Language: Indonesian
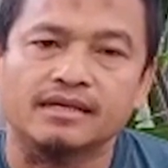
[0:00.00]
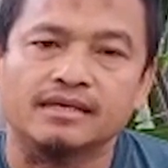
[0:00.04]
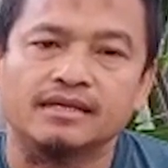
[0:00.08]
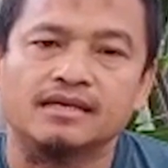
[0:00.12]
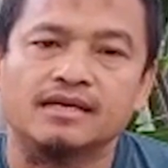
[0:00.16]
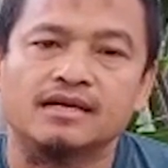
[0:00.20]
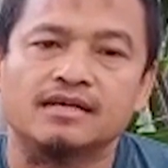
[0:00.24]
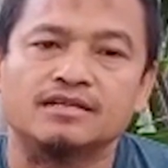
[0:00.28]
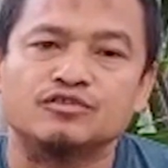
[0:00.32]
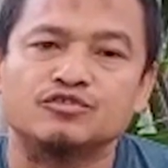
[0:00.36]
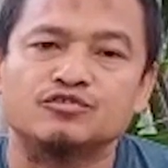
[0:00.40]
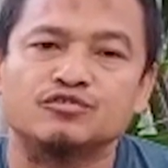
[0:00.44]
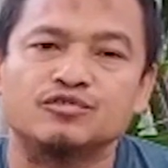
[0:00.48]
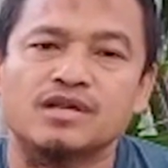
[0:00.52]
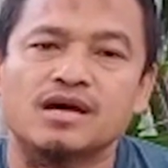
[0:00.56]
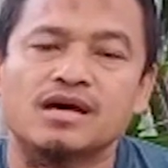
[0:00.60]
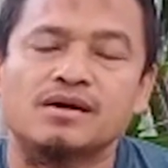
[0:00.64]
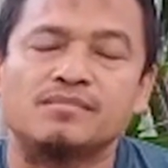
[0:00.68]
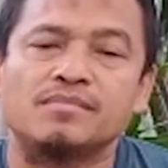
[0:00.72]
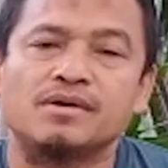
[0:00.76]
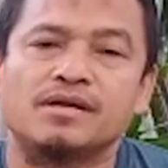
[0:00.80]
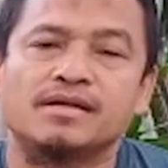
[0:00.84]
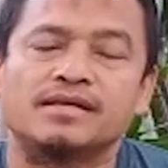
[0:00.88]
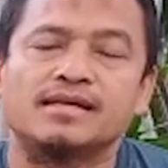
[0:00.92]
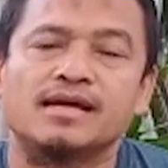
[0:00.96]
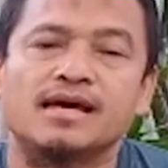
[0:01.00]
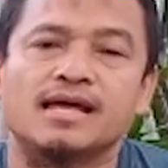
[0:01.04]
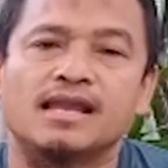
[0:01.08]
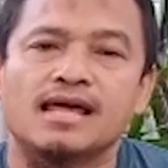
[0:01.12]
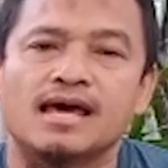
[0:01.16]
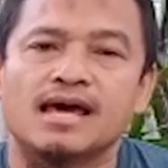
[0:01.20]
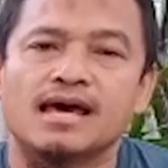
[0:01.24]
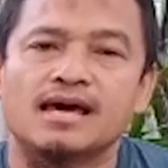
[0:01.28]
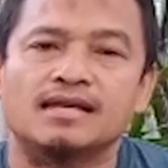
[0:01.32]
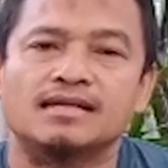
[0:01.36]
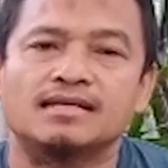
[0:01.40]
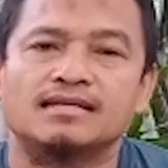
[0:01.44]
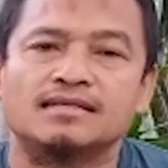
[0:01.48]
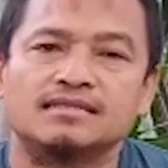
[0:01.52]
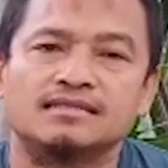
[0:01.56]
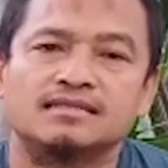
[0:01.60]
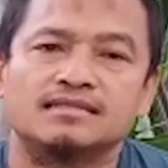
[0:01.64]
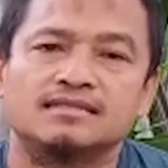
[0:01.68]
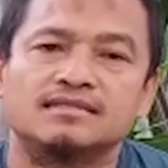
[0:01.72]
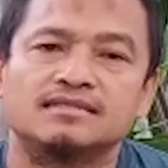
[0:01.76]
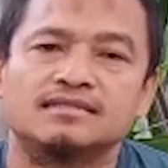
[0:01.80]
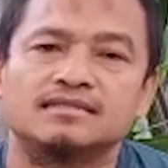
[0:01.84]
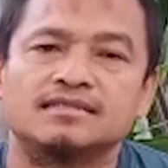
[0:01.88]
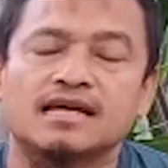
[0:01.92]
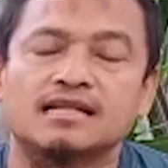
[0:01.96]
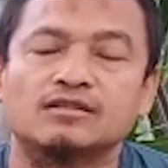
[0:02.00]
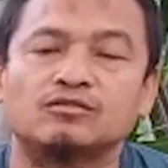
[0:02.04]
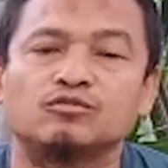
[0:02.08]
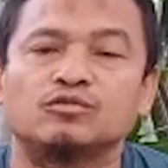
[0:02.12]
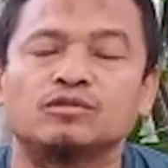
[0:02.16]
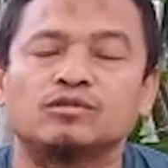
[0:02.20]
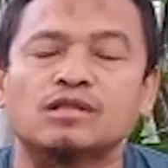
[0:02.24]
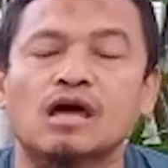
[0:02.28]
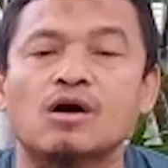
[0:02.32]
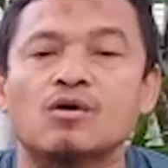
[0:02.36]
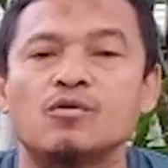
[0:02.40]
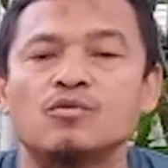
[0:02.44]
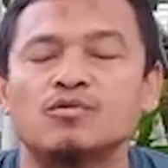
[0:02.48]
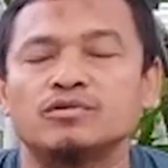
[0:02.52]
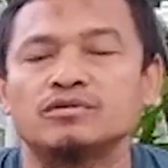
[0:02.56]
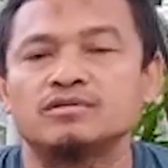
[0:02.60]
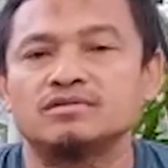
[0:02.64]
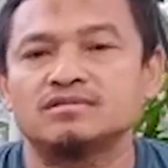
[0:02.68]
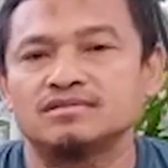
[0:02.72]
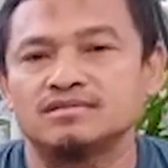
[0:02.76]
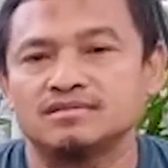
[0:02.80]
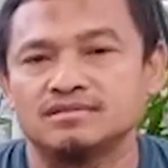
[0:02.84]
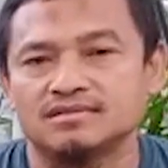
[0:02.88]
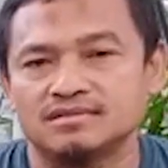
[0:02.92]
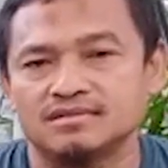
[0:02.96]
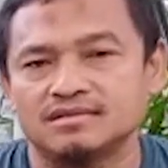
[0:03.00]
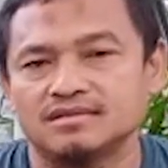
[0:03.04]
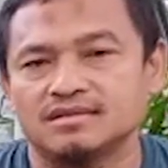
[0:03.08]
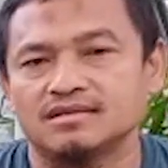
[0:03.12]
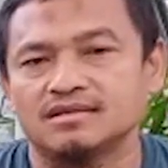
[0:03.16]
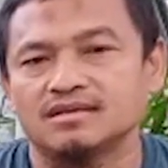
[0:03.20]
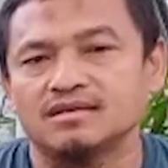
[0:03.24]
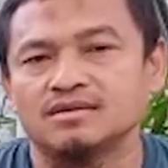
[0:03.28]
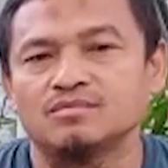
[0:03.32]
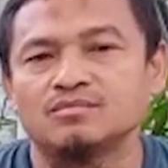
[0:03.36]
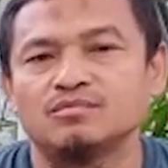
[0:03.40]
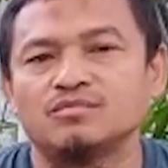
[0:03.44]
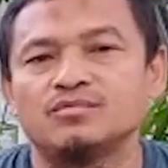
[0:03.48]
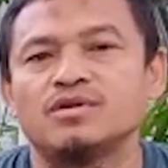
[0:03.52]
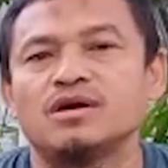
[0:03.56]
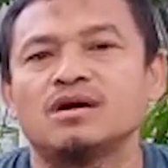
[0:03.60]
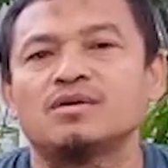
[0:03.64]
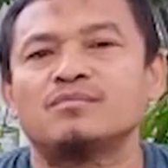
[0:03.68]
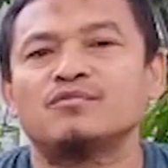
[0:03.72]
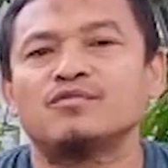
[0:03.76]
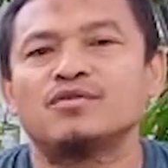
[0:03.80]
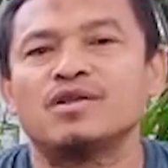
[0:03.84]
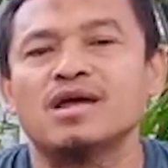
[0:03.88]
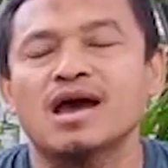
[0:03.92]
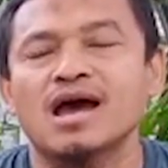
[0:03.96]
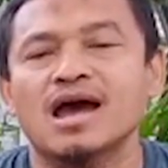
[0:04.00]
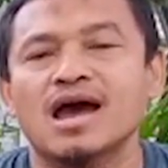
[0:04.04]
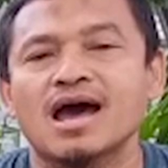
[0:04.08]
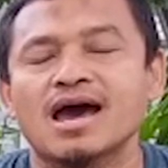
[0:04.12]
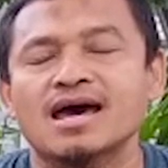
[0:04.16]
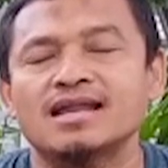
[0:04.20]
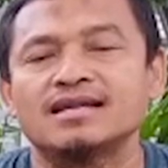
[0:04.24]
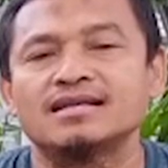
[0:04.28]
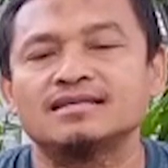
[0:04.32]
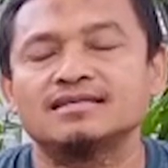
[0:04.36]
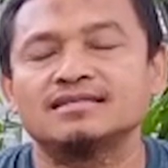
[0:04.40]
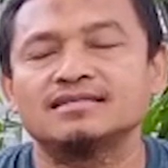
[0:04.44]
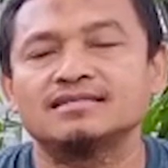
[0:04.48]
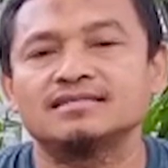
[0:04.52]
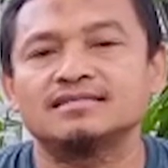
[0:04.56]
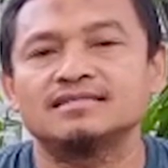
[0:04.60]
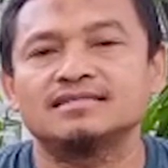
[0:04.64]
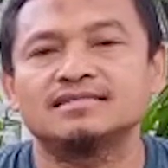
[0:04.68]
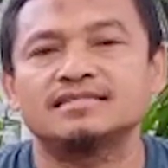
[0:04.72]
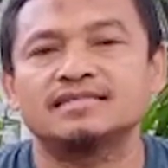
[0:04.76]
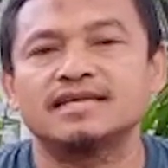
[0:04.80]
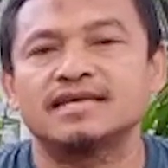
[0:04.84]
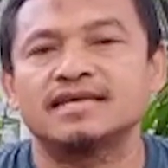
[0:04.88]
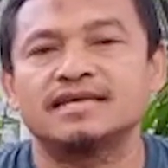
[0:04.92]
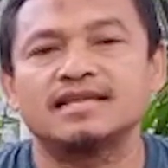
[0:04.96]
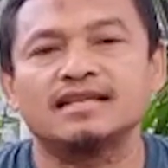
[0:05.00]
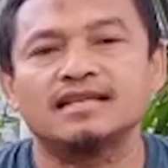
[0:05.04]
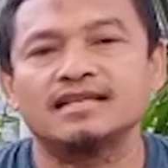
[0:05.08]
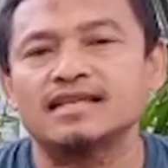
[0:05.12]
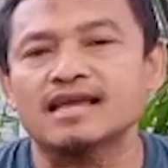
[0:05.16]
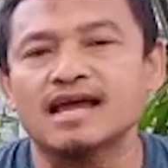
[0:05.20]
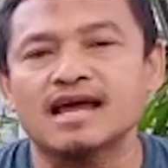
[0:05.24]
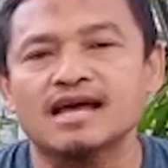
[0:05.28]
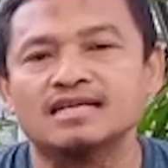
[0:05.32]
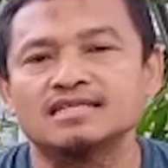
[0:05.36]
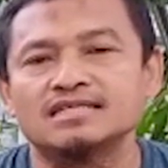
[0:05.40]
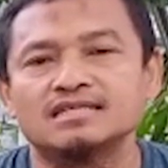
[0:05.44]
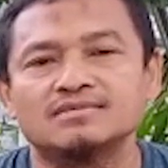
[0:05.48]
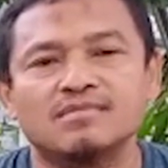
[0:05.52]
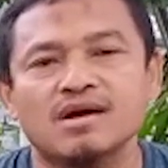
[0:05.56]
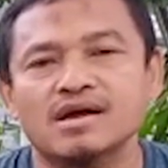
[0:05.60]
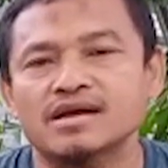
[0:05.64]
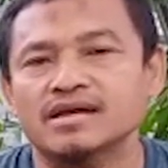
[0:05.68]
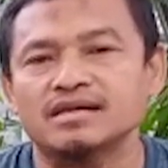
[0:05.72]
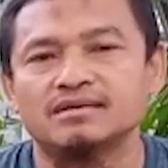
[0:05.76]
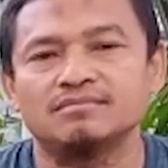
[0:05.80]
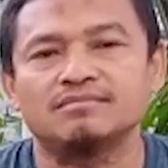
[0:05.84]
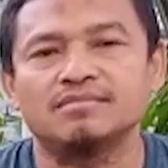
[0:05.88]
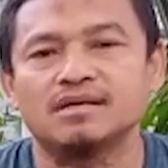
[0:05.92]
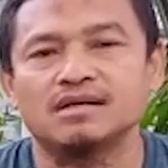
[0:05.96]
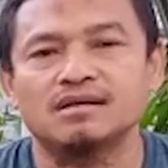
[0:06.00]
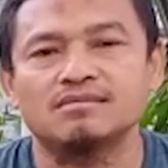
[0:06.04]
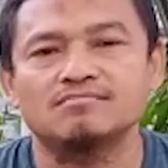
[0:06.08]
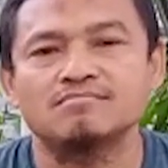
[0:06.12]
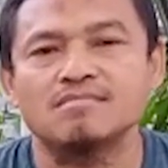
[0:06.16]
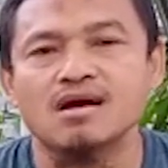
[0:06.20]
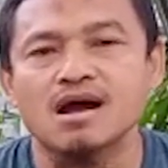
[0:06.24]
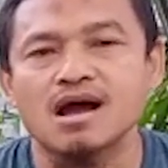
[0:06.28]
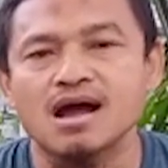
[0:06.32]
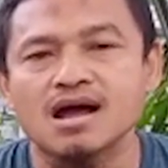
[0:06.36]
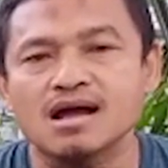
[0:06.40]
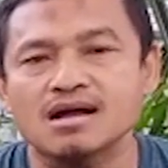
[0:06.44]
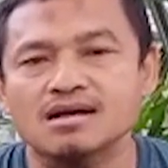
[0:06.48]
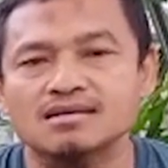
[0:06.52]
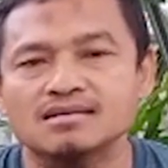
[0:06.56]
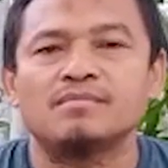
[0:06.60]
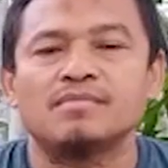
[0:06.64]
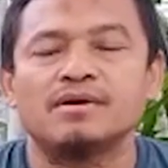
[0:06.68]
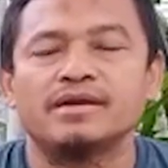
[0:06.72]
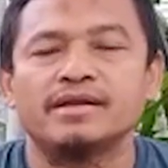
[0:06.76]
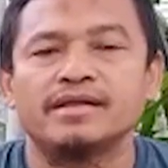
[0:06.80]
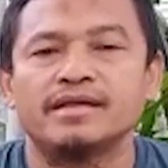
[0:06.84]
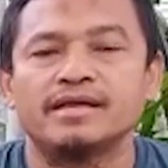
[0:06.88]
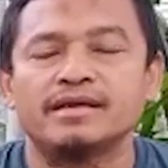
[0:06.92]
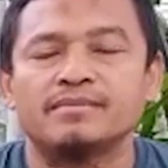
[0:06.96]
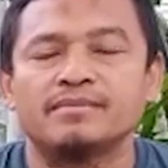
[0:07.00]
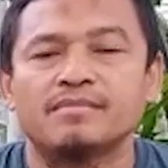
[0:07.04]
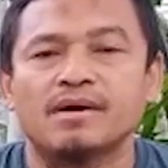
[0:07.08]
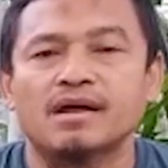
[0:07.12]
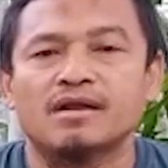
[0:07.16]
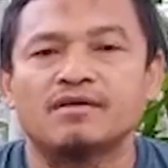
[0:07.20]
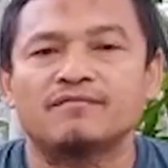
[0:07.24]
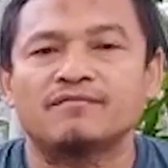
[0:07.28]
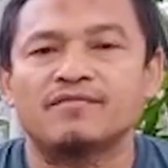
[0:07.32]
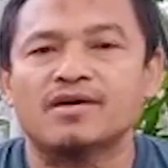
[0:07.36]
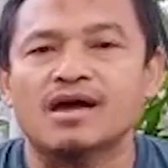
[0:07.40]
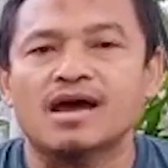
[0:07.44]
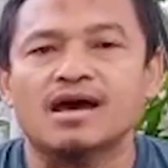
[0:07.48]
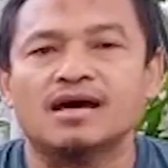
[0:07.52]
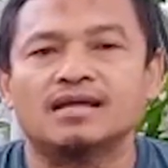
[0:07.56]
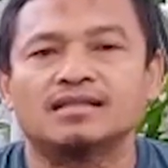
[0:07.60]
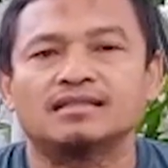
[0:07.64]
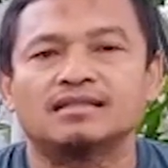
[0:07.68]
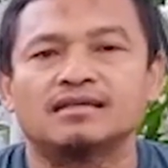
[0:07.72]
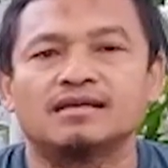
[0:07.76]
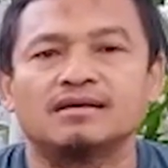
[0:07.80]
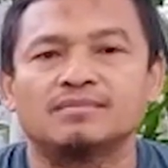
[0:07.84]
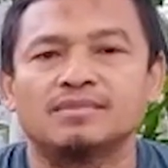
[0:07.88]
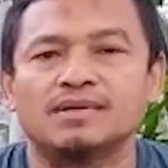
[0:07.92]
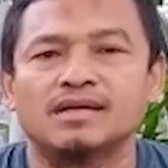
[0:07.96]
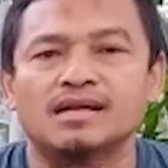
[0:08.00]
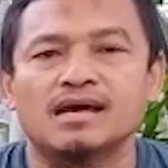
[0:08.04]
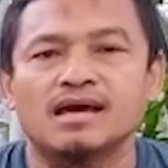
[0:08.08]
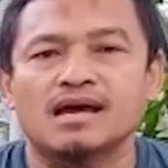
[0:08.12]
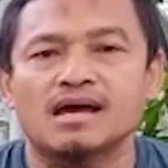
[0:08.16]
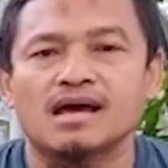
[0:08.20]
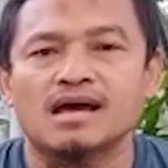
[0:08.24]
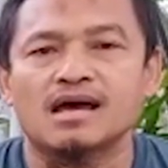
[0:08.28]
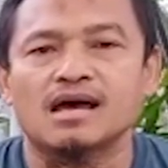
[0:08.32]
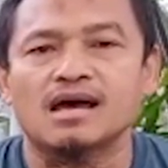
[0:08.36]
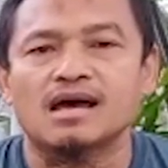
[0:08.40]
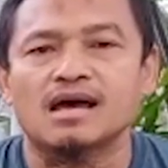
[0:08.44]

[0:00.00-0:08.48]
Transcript: yang sudah berjalan satu tahun. Mudah-mudahan channelnya semakin berkembang, memberi manfaat kepada